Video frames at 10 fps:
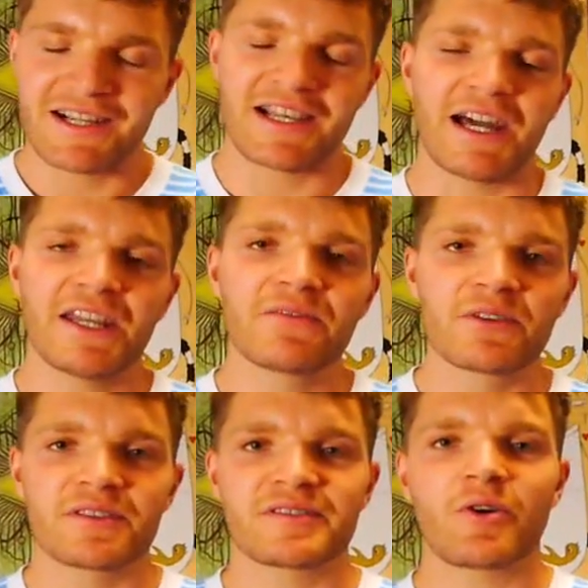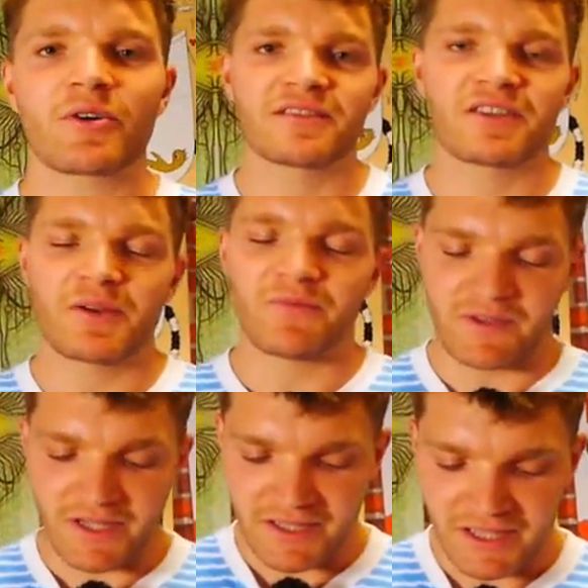Kleiner würde ich es auch nicht
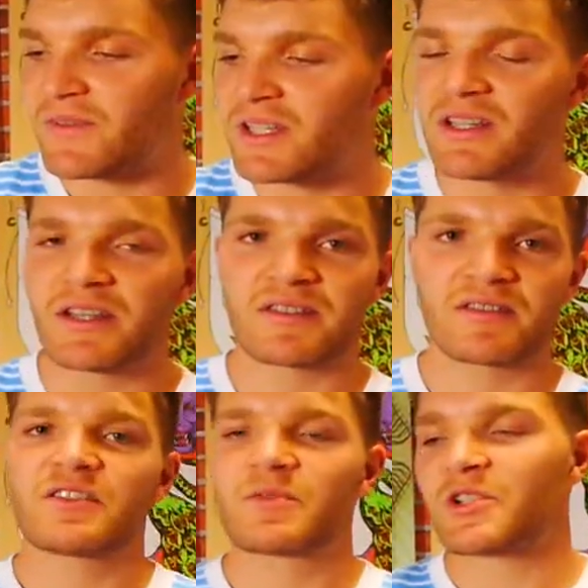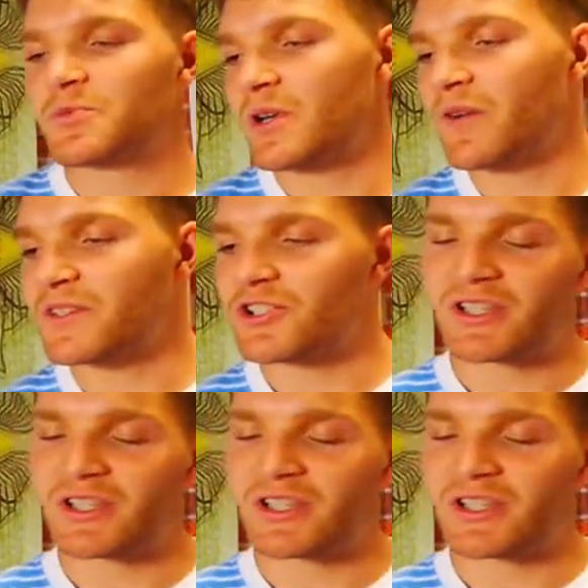empfehlen. Wenn ihr jetzt zum Beispiel auf der